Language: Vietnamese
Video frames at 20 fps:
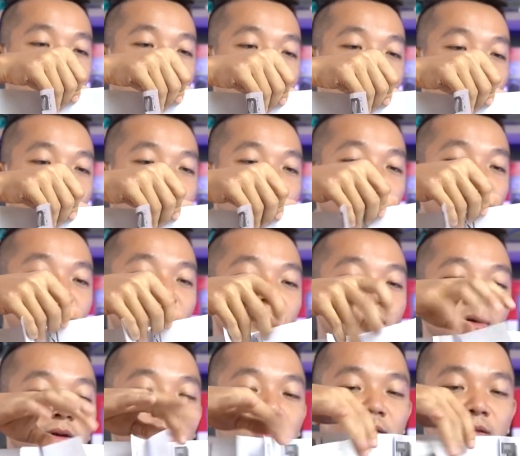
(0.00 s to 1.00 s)
coi mấy cái hình này
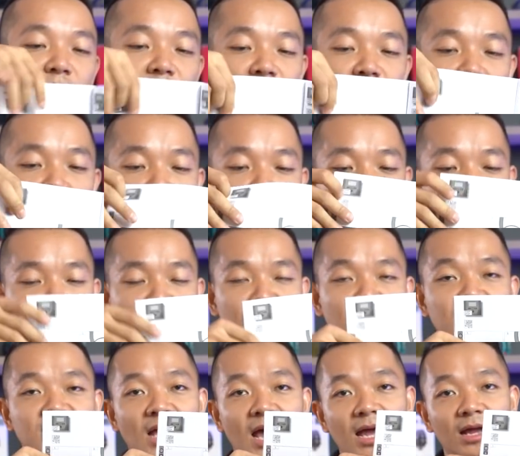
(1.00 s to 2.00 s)
thôi là anh em
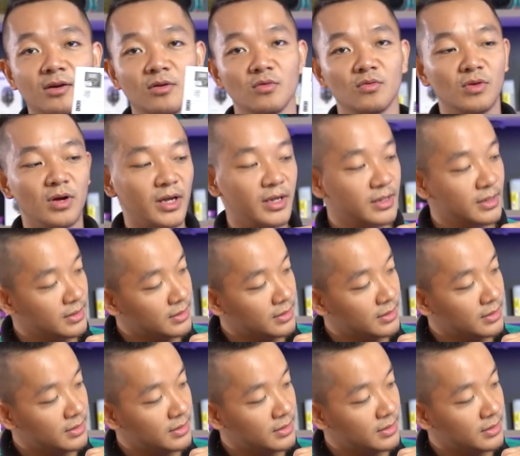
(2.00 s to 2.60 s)
biết xài luôn rồi.